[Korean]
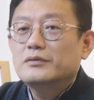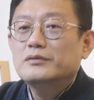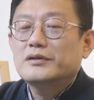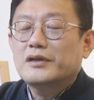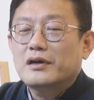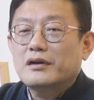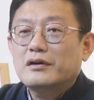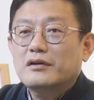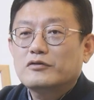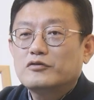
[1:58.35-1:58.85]

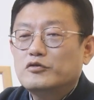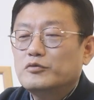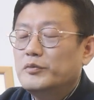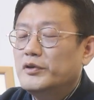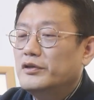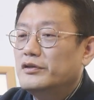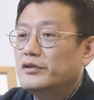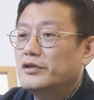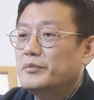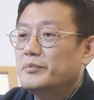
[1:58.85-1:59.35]
나라
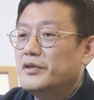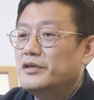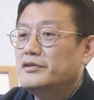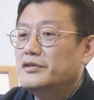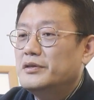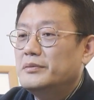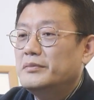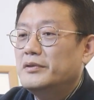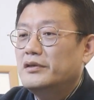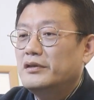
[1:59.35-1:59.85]
국민들이
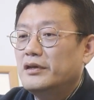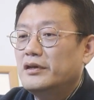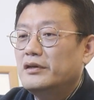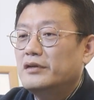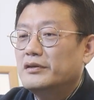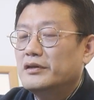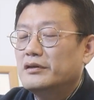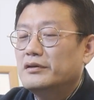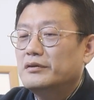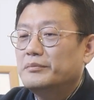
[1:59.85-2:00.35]
민심이
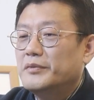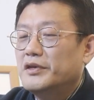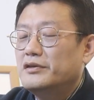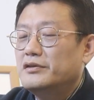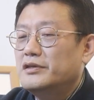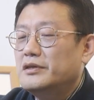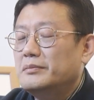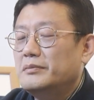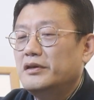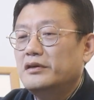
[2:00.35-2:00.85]

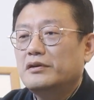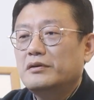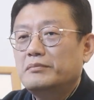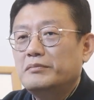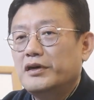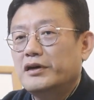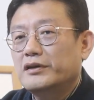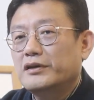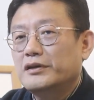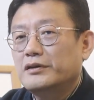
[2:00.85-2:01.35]
이런
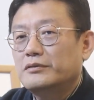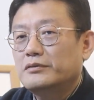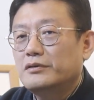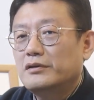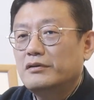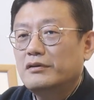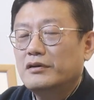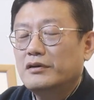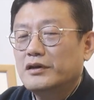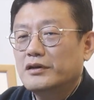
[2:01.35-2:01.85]
방향으로
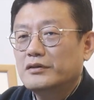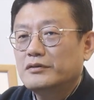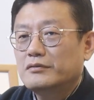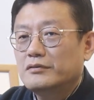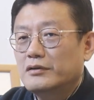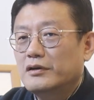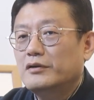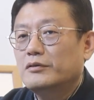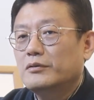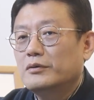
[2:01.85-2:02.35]

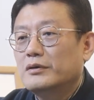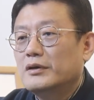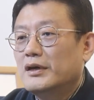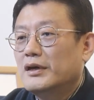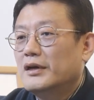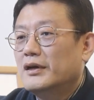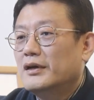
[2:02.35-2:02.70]
흘러가는구나 하고